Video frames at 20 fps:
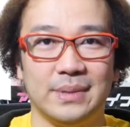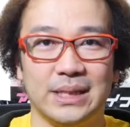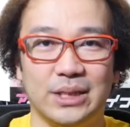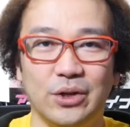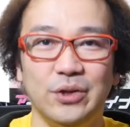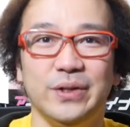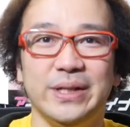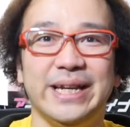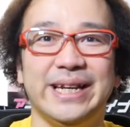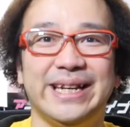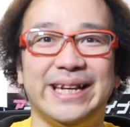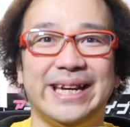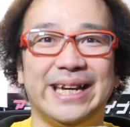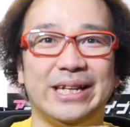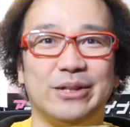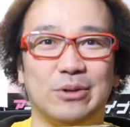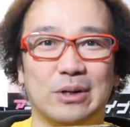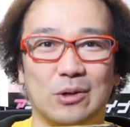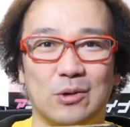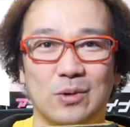というね、
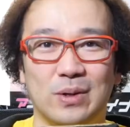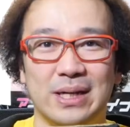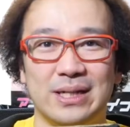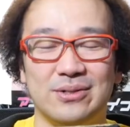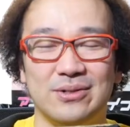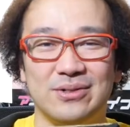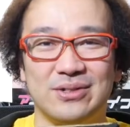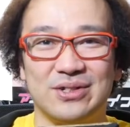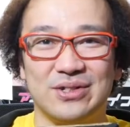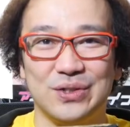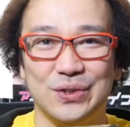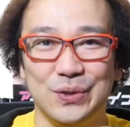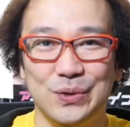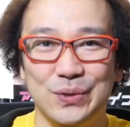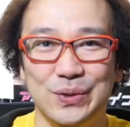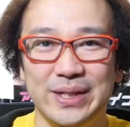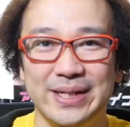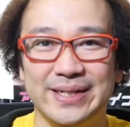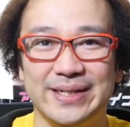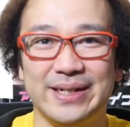えー、
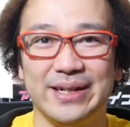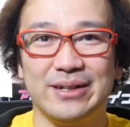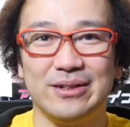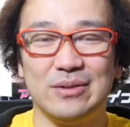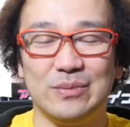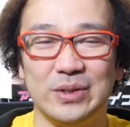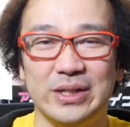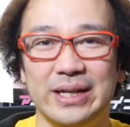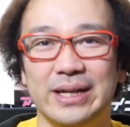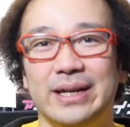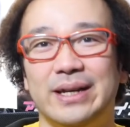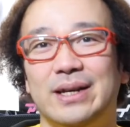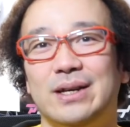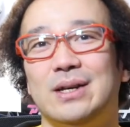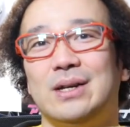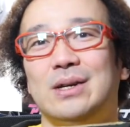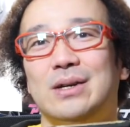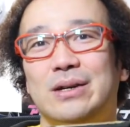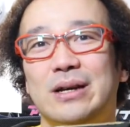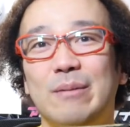ドラゴンクエストツーでしたけどもね、
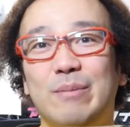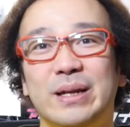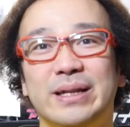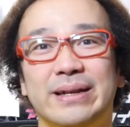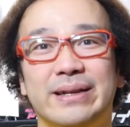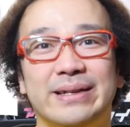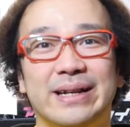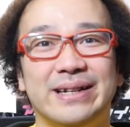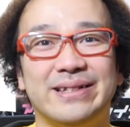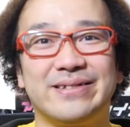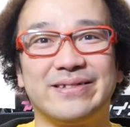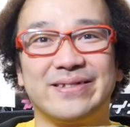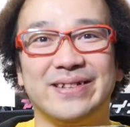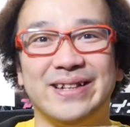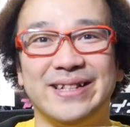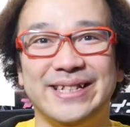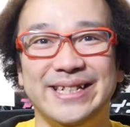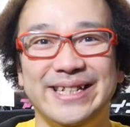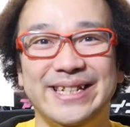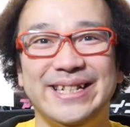やっぱね懐
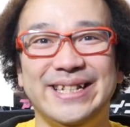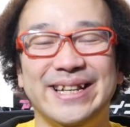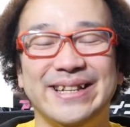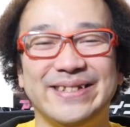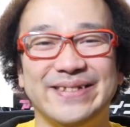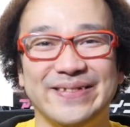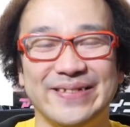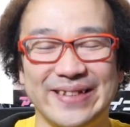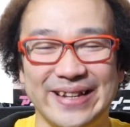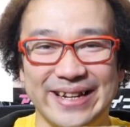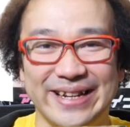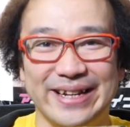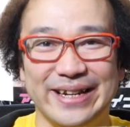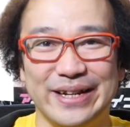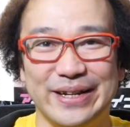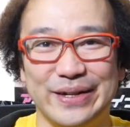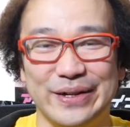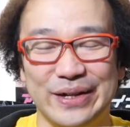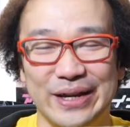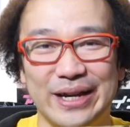かしいですよね、
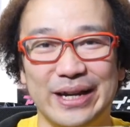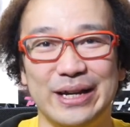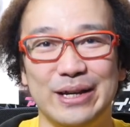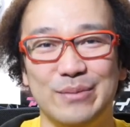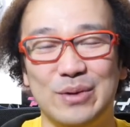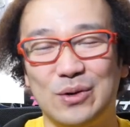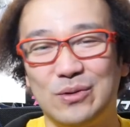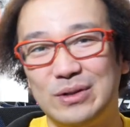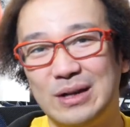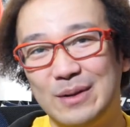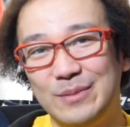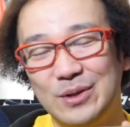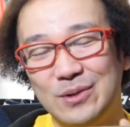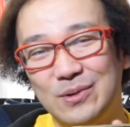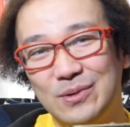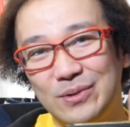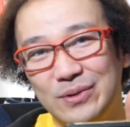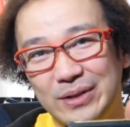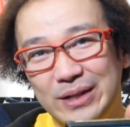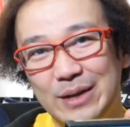えーまあ、この
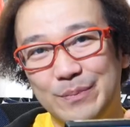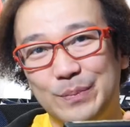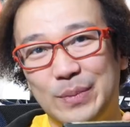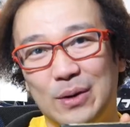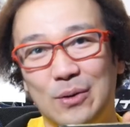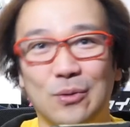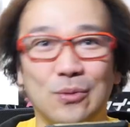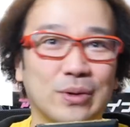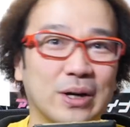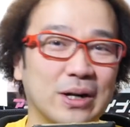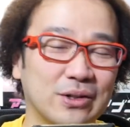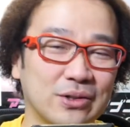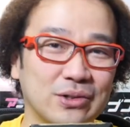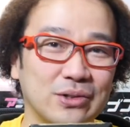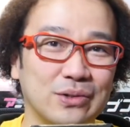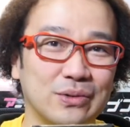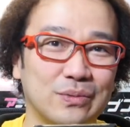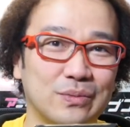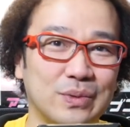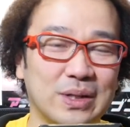ファミコンのねやっぱ音
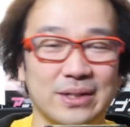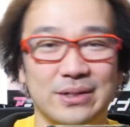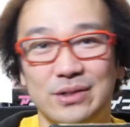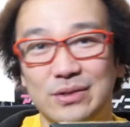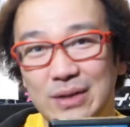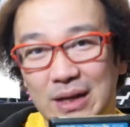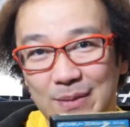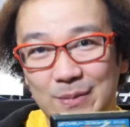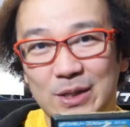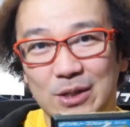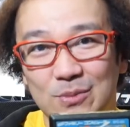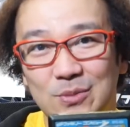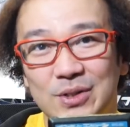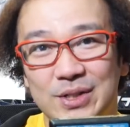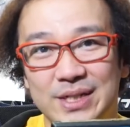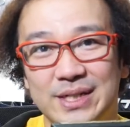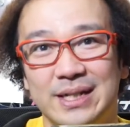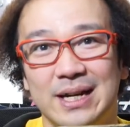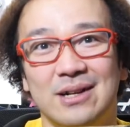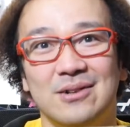楽がスーハミとも
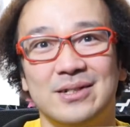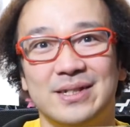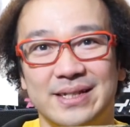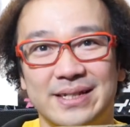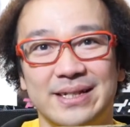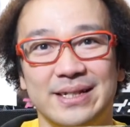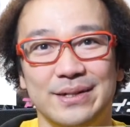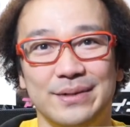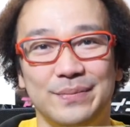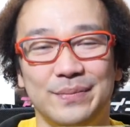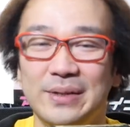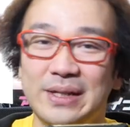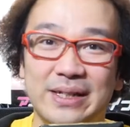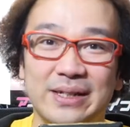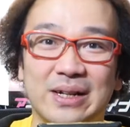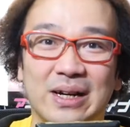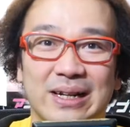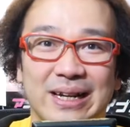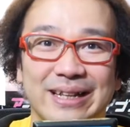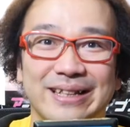違うしい
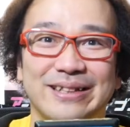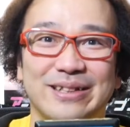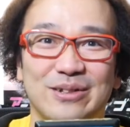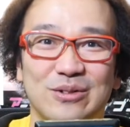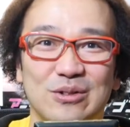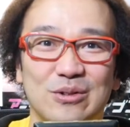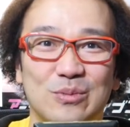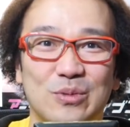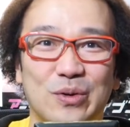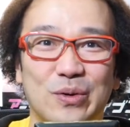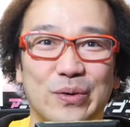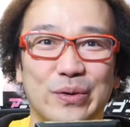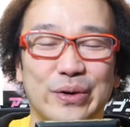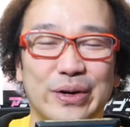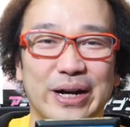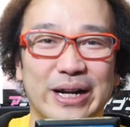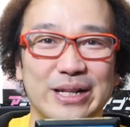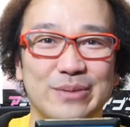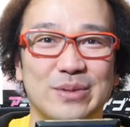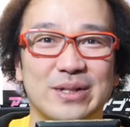いかなっていうのも
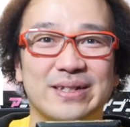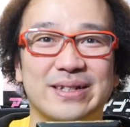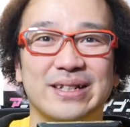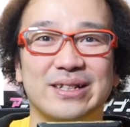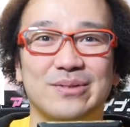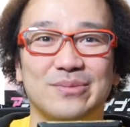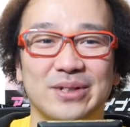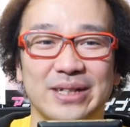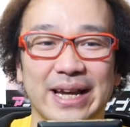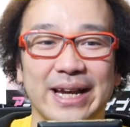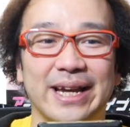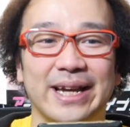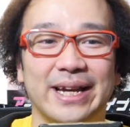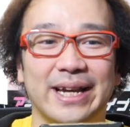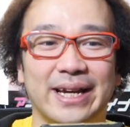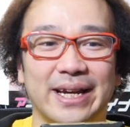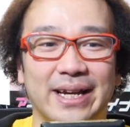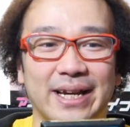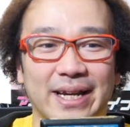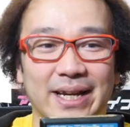ありますけどもね、
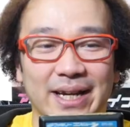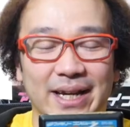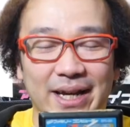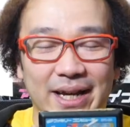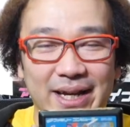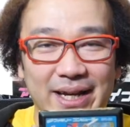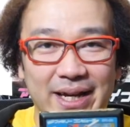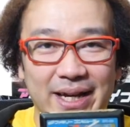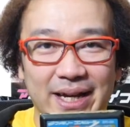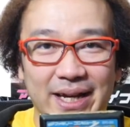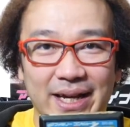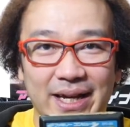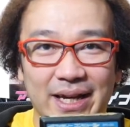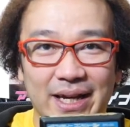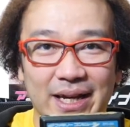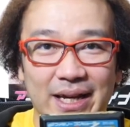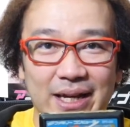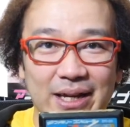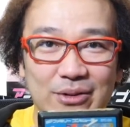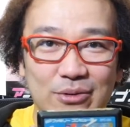
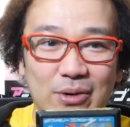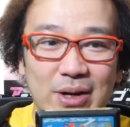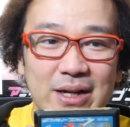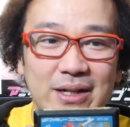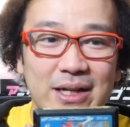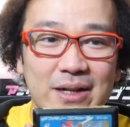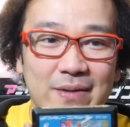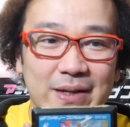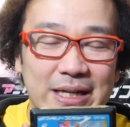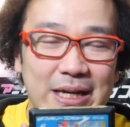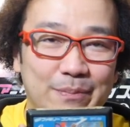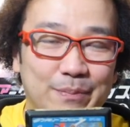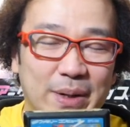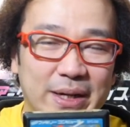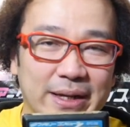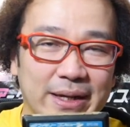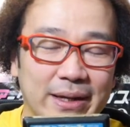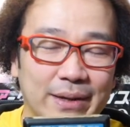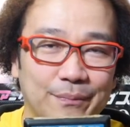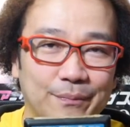えー、ドラクエはねやっぱ
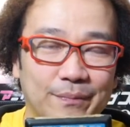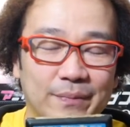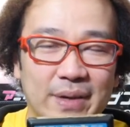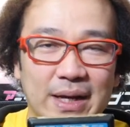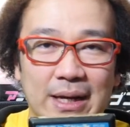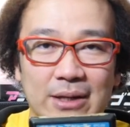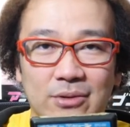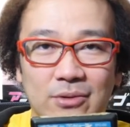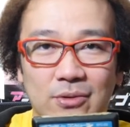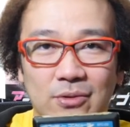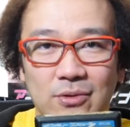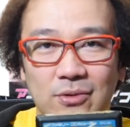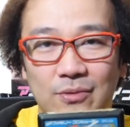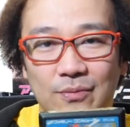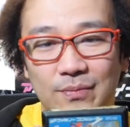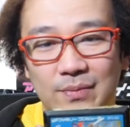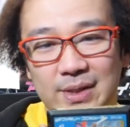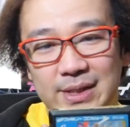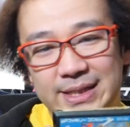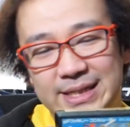りねあの
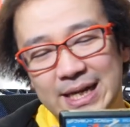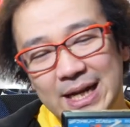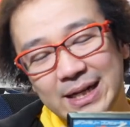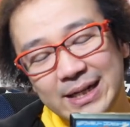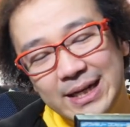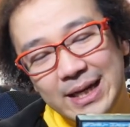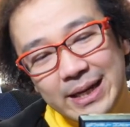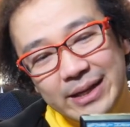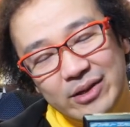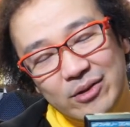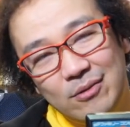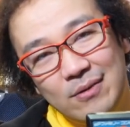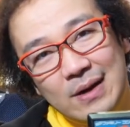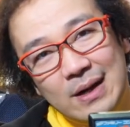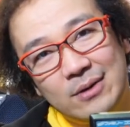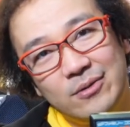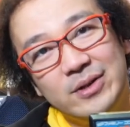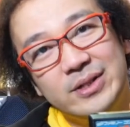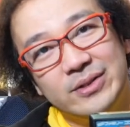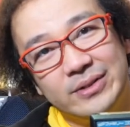ジャケットが
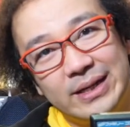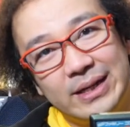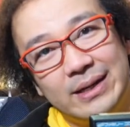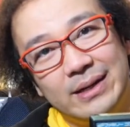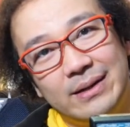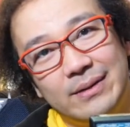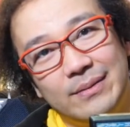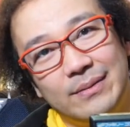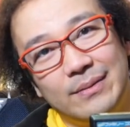かっこいいですよね。